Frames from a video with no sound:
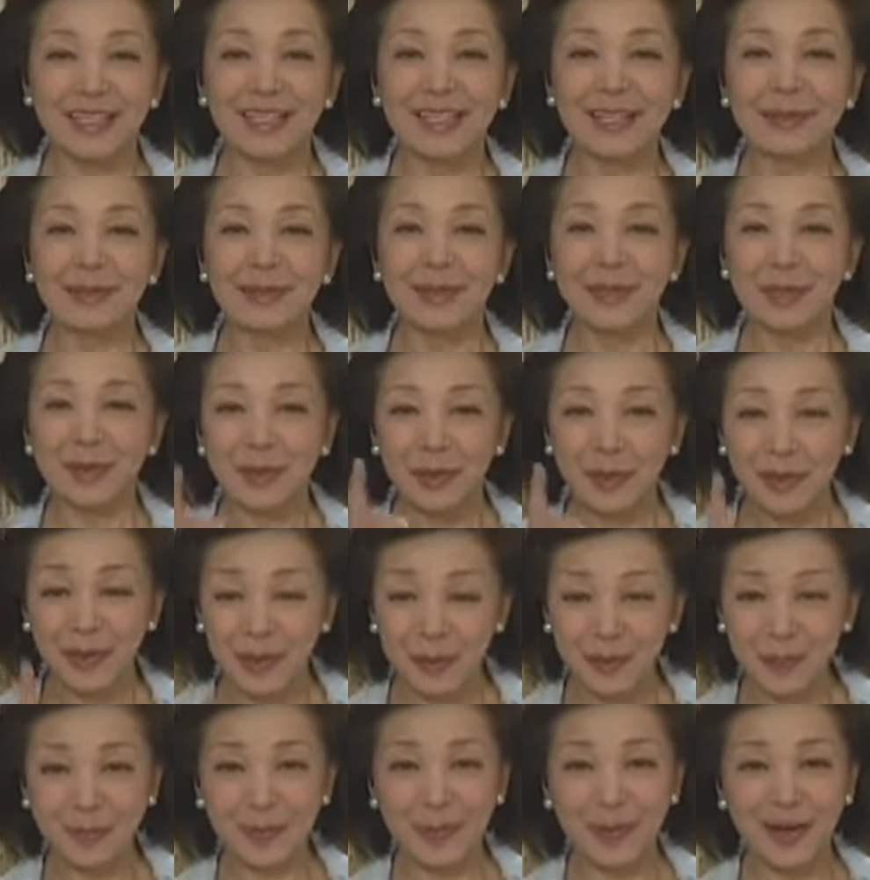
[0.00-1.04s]
君の
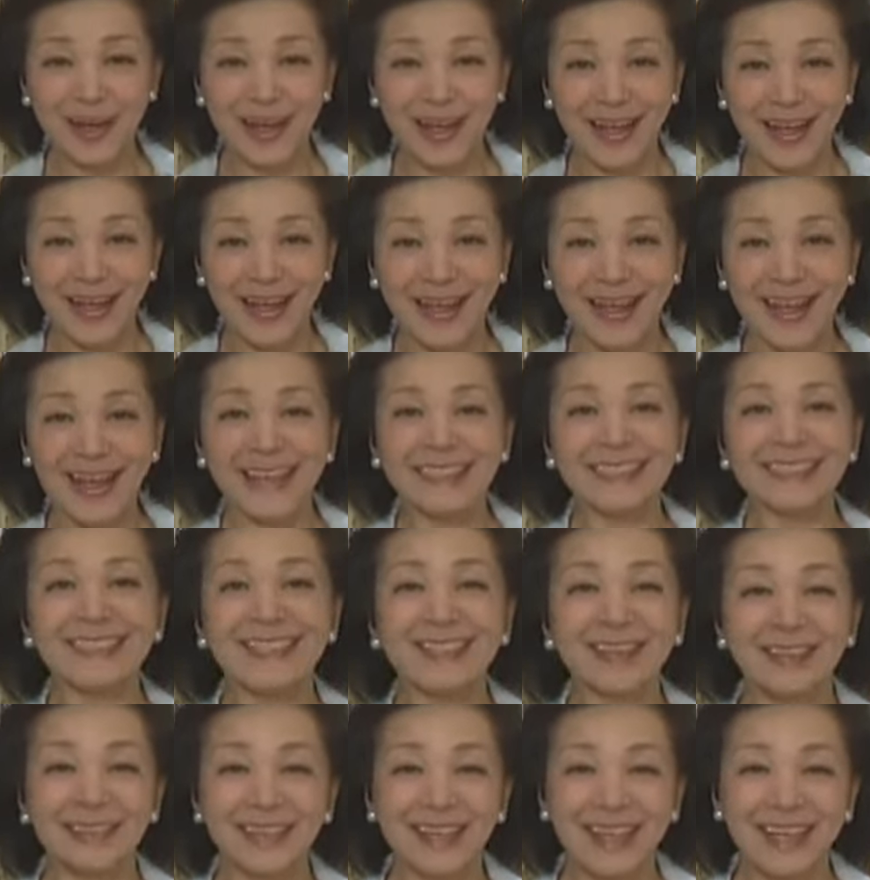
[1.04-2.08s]
一歩が明日
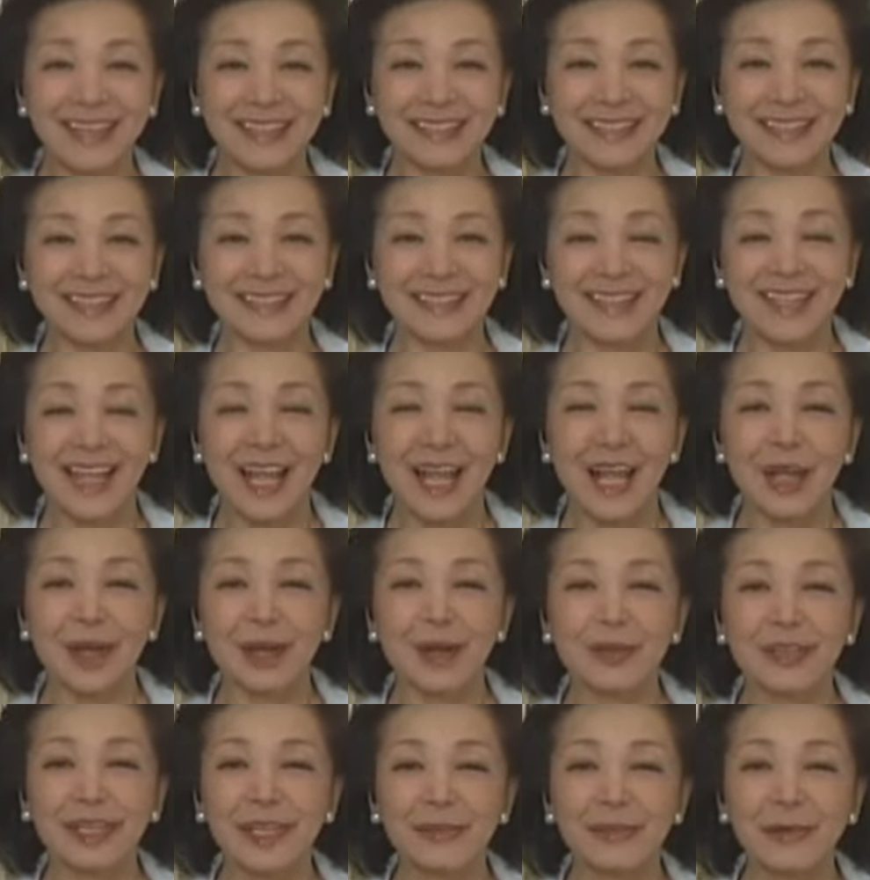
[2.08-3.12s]
を変える
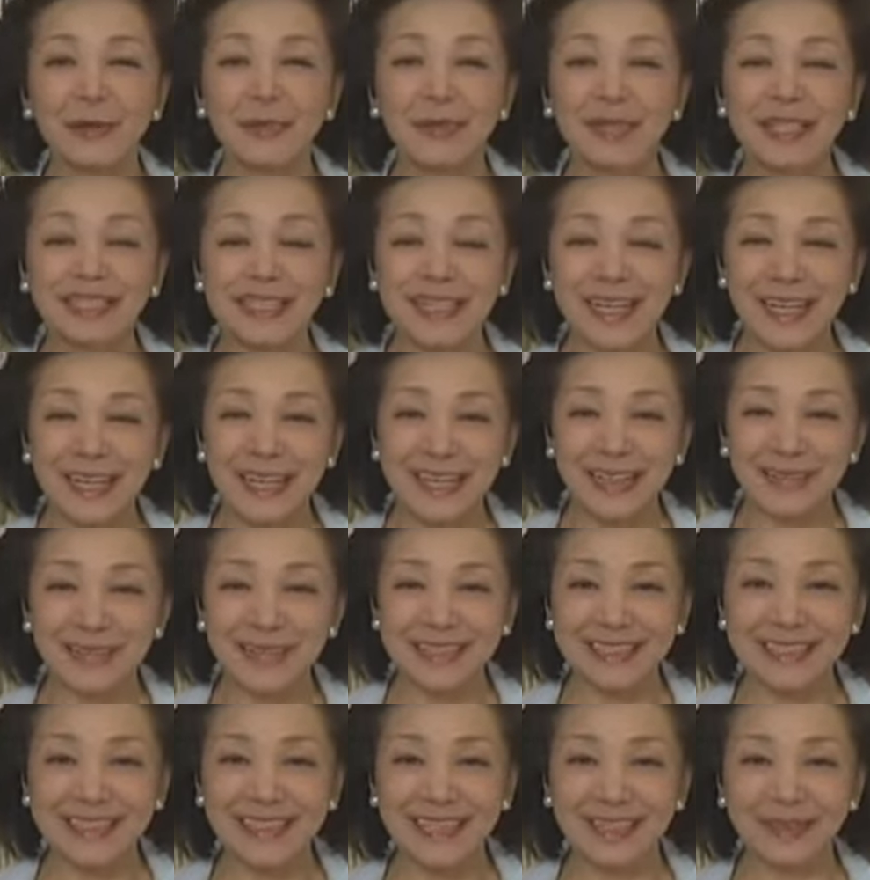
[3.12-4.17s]
今夜もお目にかかれ
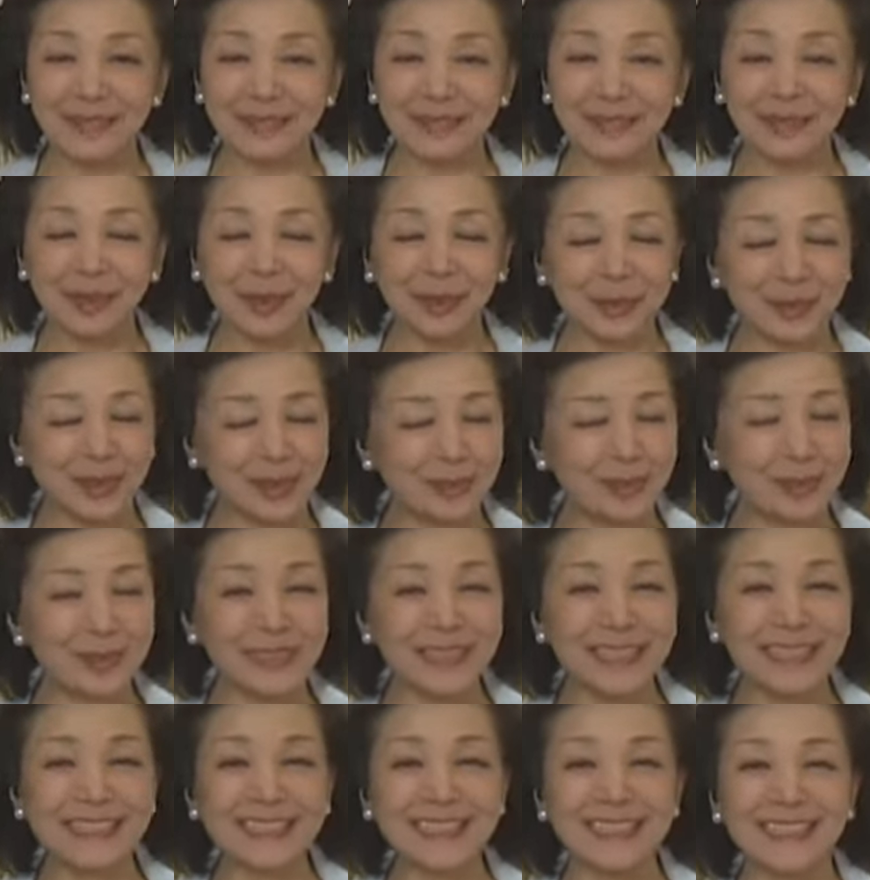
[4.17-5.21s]
ましたとっても
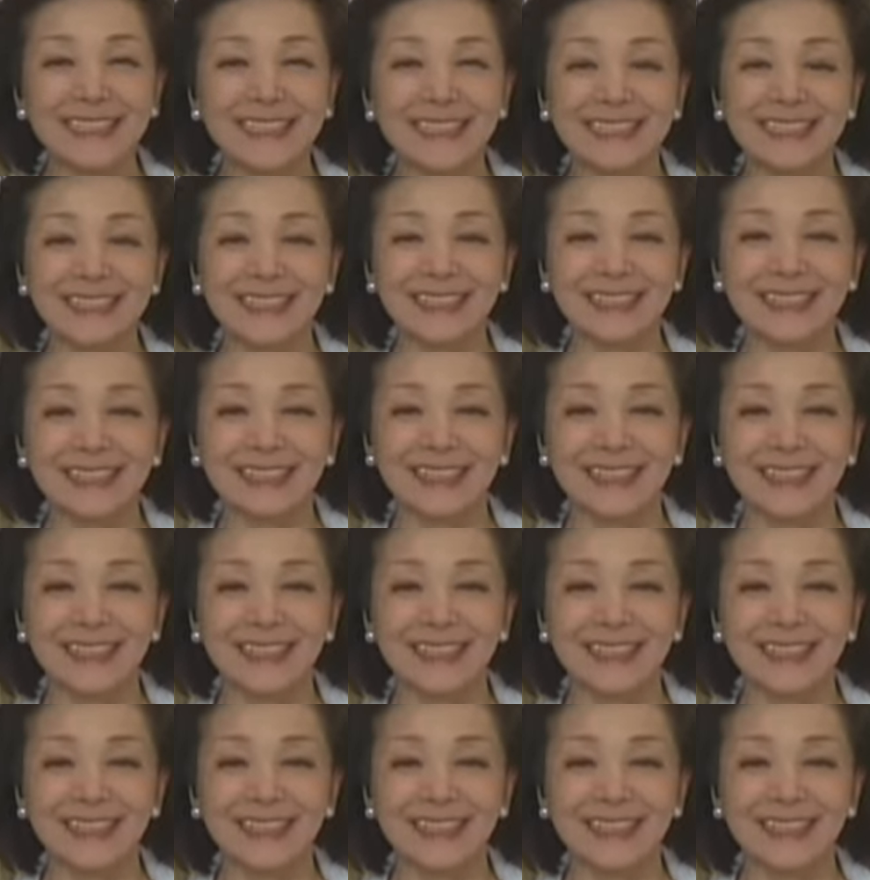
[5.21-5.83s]
嬉しいです、